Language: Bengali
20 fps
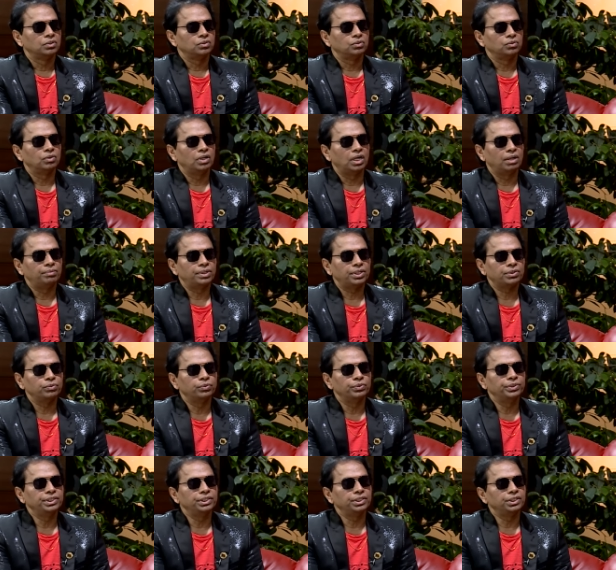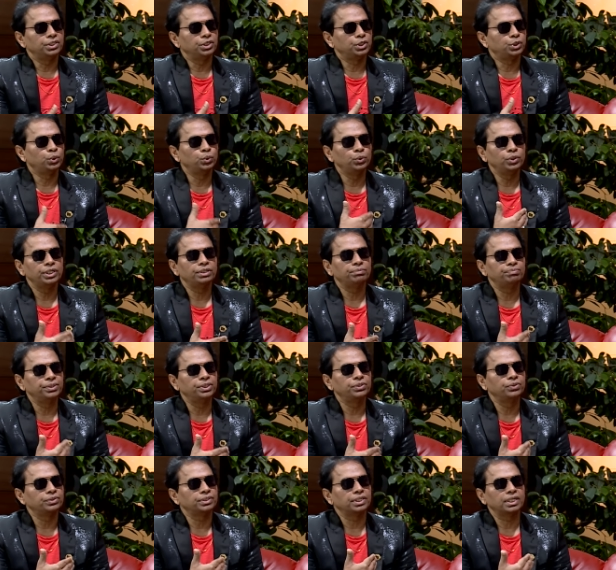তো আমার ওই সুরের
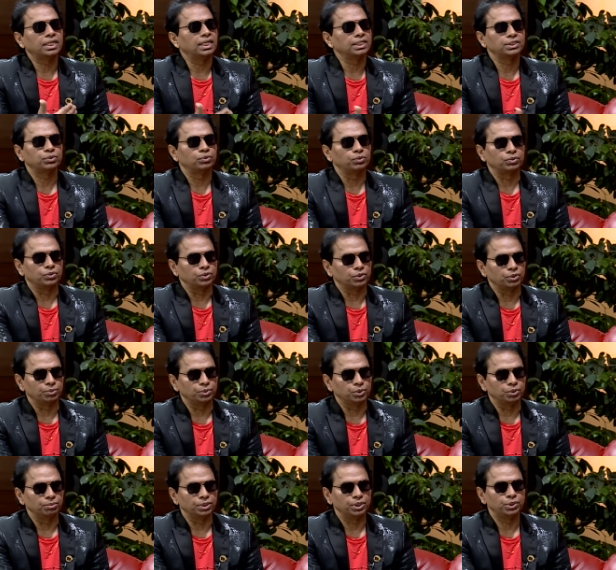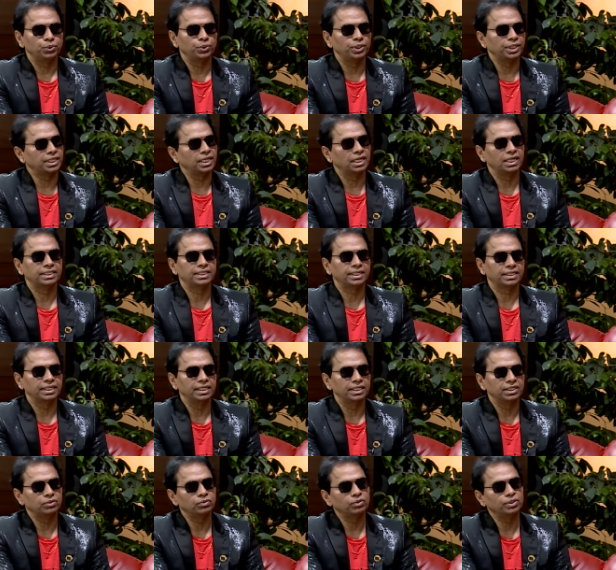ভিতরটা কাজ করতো সবসময় সুরের খেলাটা
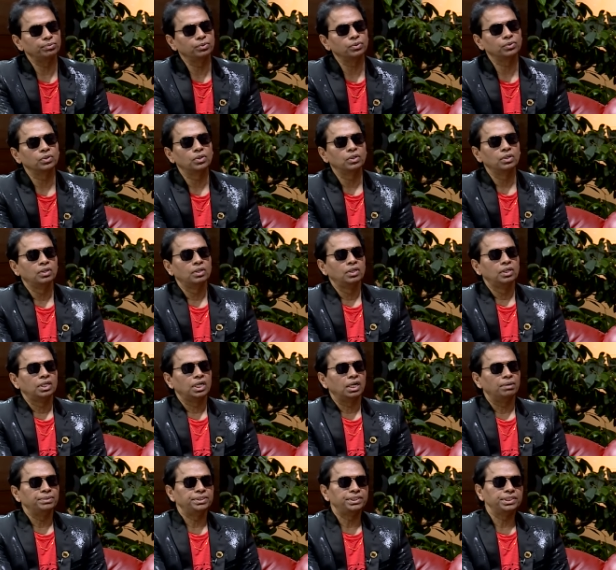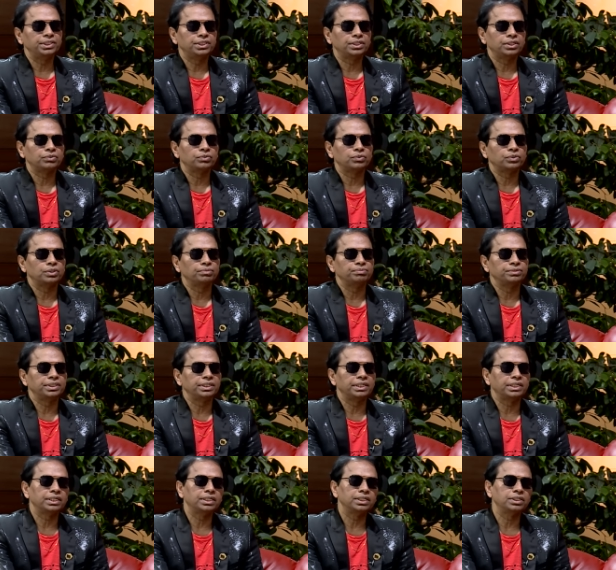খেলতো এবং আমি চিন্তা করতাম যে
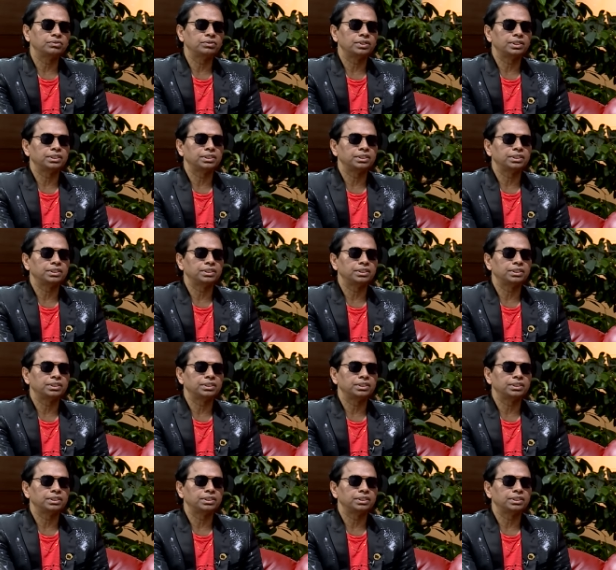এখানে তো